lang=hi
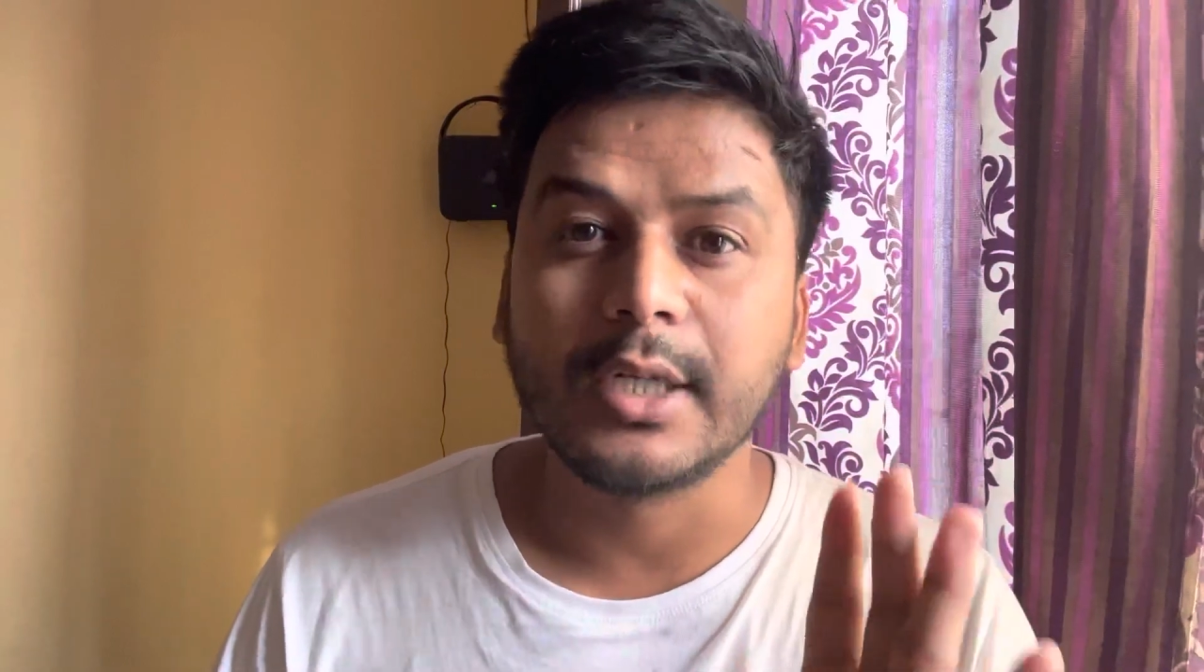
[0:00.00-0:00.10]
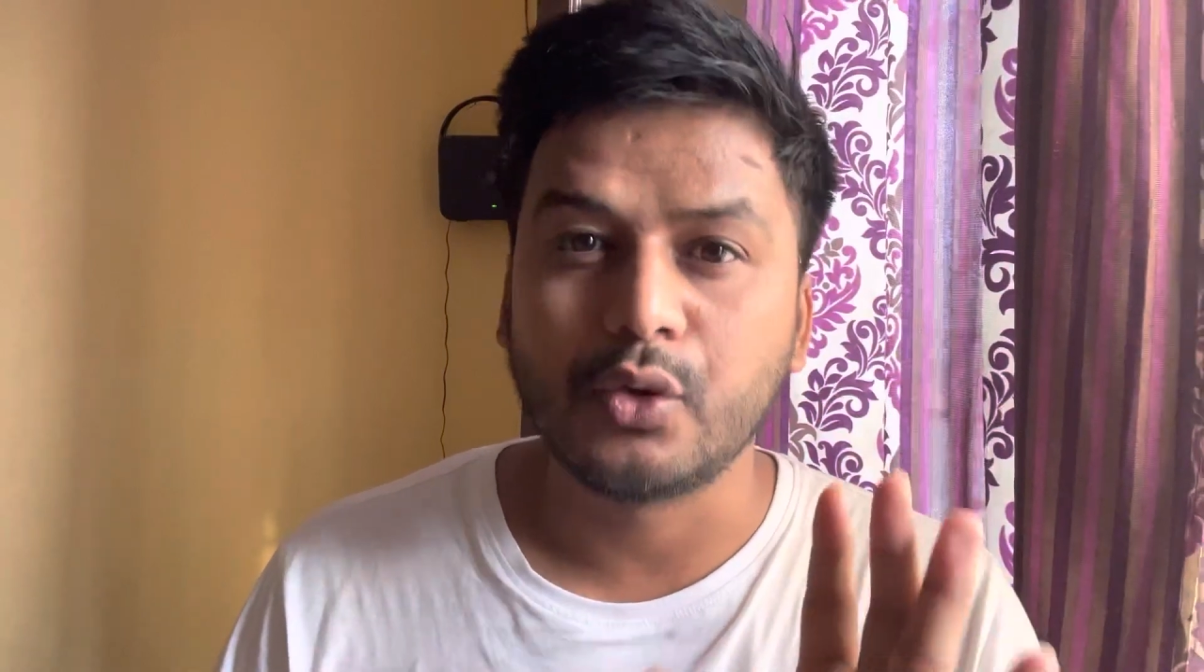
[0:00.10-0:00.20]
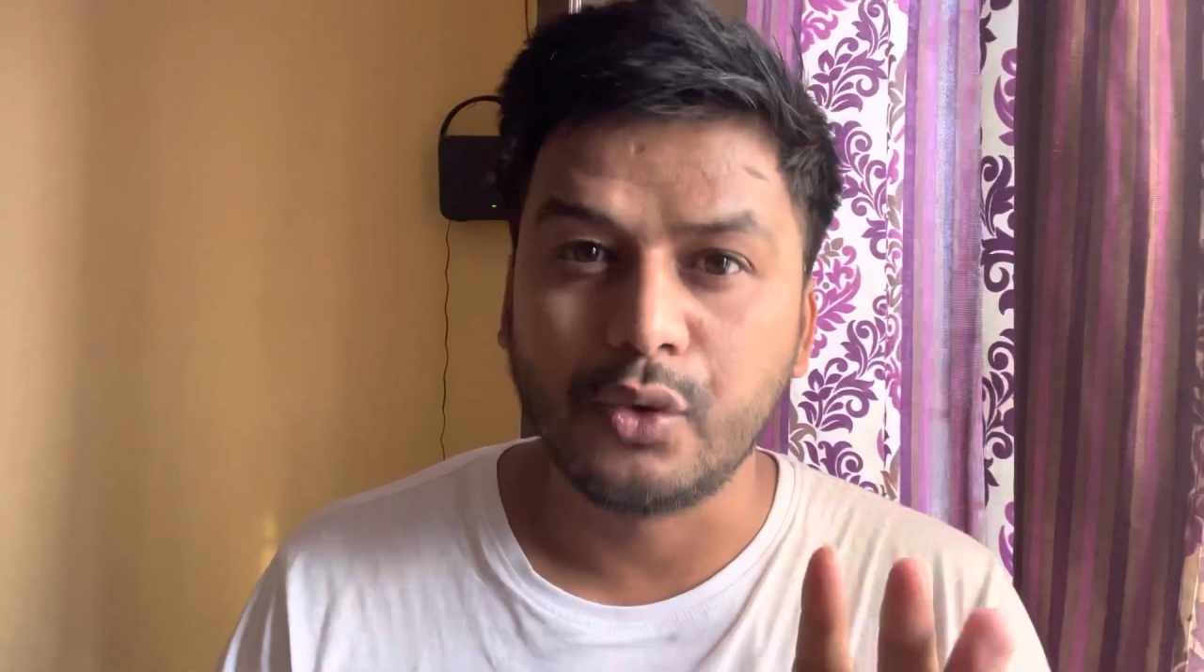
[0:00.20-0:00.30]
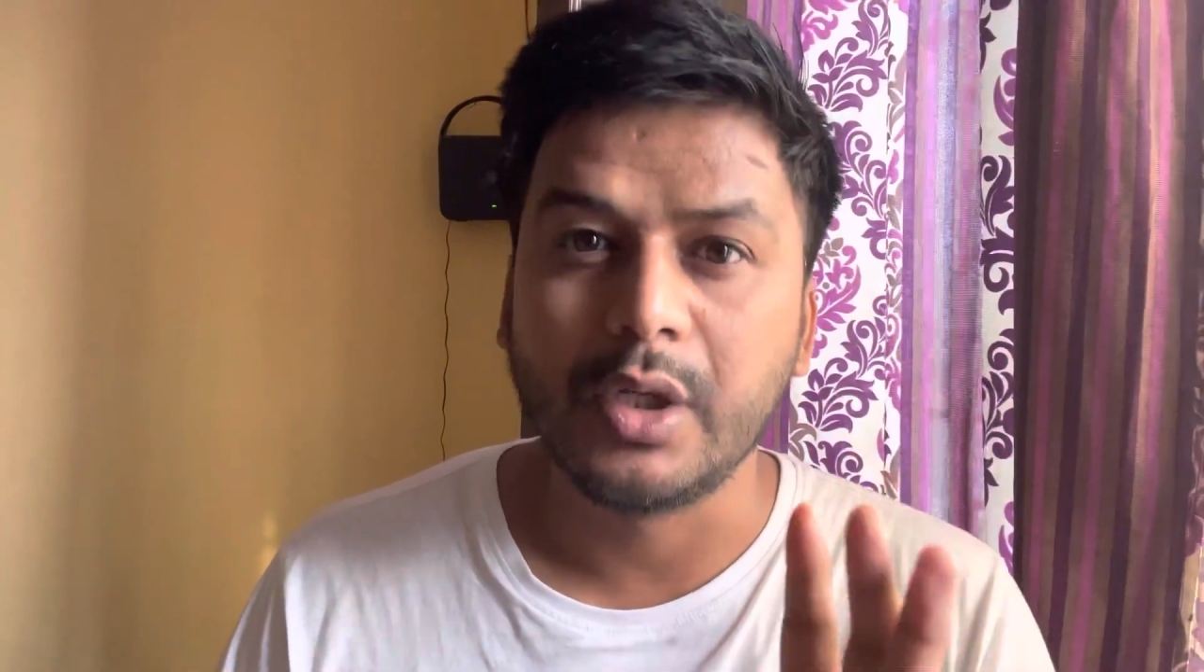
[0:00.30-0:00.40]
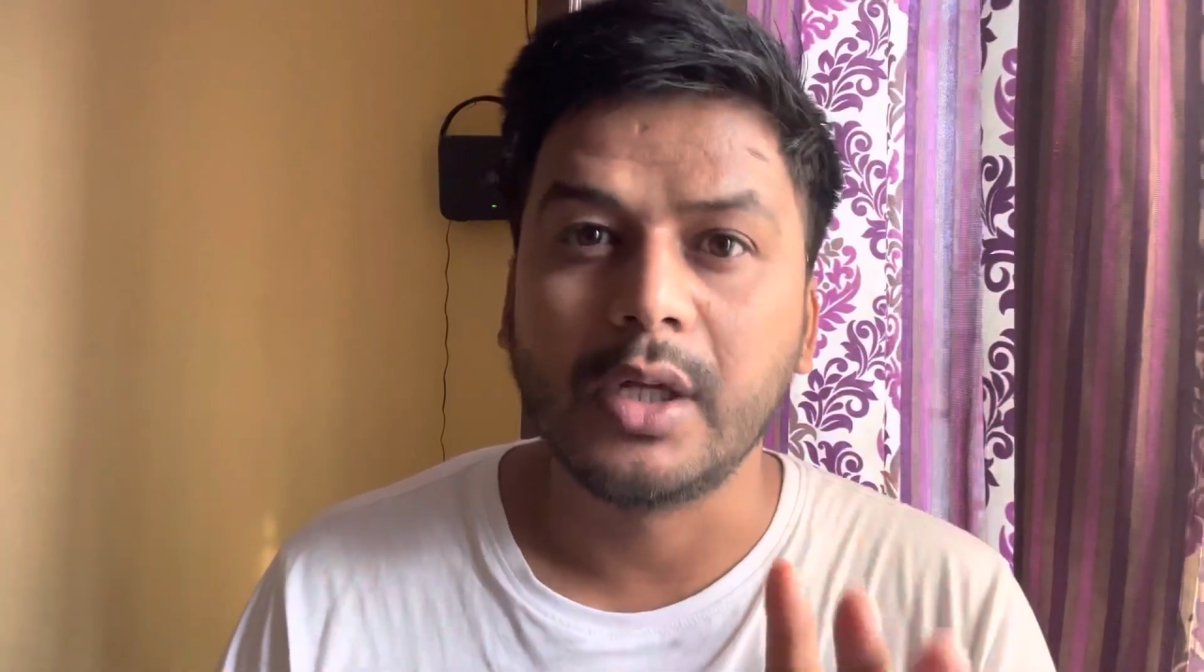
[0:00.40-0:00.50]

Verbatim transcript: से सुनना